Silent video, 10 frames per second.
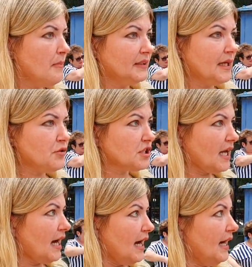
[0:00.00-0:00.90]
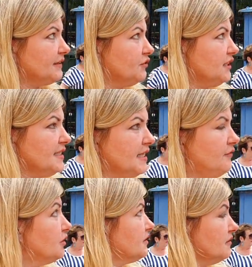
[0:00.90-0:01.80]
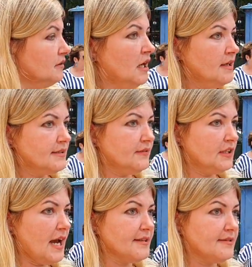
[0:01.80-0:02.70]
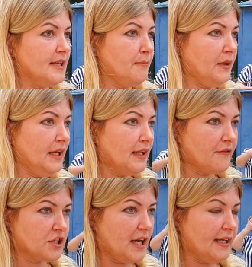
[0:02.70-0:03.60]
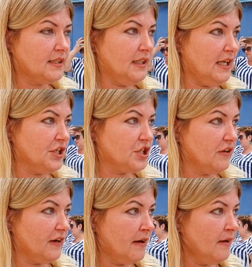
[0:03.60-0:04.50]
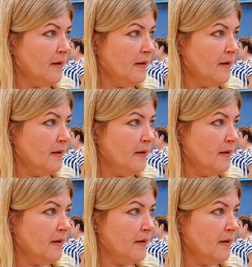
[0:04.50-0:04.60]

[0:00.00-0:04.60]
Потому что от вот этих вот, извиняюсь, дебилов ждать нечего